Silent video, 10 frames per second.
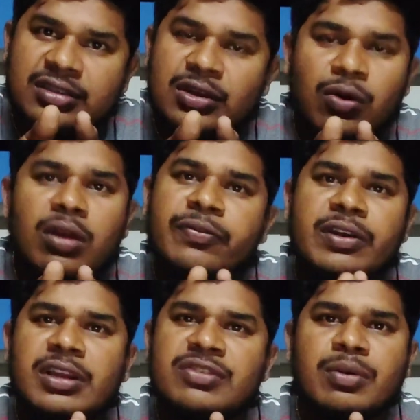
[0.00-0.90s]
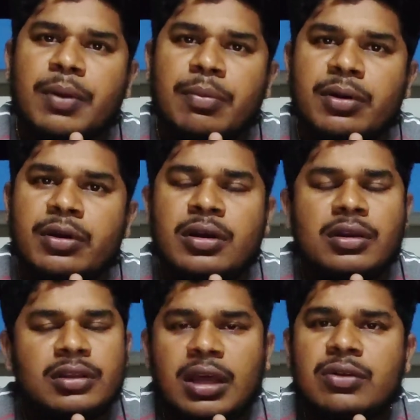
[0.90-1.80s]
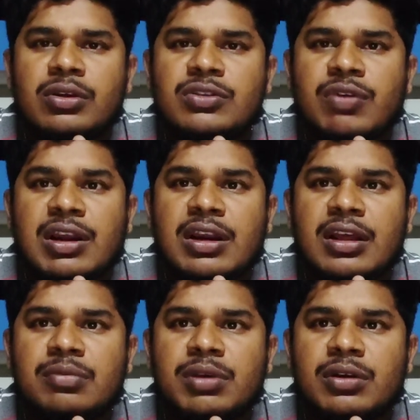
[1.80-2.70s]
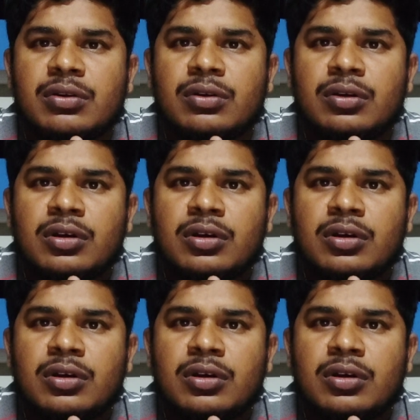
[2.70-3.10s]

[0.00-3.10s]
జస్ట్ క్వాలిఫైయింగ్ నేచర్ పేపర్ దాని గురించి వర్రీ లేదు మీకు